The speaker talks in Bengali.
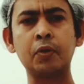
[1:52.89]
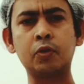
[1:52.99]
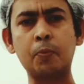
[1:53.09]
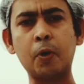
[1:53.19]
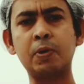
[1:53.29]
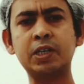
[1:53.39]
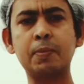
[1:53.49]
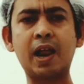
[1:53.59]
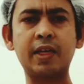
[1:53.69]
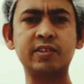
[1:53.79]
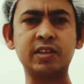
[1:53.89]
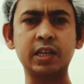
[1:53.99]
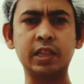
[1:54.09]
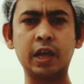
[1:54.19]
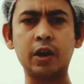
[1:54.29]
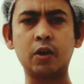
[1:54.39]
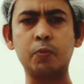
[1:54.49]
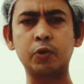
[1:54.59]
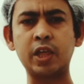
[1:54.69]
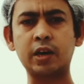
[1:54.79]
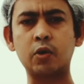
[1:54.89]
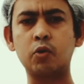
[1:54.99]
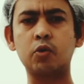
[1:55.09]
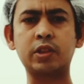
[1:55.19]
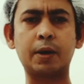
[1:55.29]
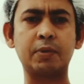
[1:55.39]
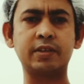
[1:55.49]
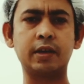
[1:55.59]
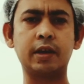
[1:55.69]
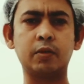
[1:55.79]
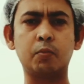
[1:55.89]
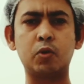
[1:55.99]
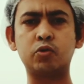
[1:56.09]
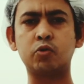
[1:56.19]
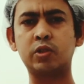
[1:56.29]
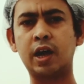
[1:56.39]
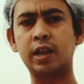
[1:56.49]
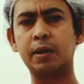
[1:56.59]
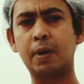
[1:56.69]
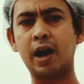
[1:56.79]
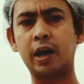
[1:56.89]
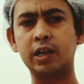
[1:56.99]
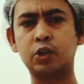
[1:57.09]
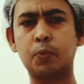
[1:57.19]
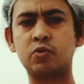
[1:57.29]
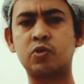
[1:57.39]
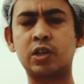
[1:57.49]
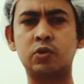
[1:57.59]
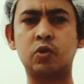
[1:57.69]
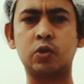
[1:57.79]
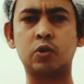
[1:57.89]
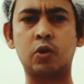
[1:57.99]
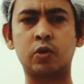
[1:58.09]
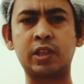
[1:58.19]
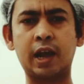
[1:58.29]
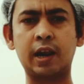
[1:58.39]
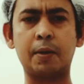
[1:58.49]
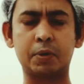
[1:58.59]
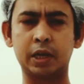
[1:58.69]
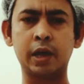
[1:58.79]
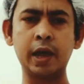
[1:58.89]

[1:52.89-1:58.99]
তো প্রবাসী বাংলাদেশিদের প্রতি একটা অনুরোধ থাকবে যে মজুদদারি বা এসব কিছুর সাথে জড়িত থাকলে আপনি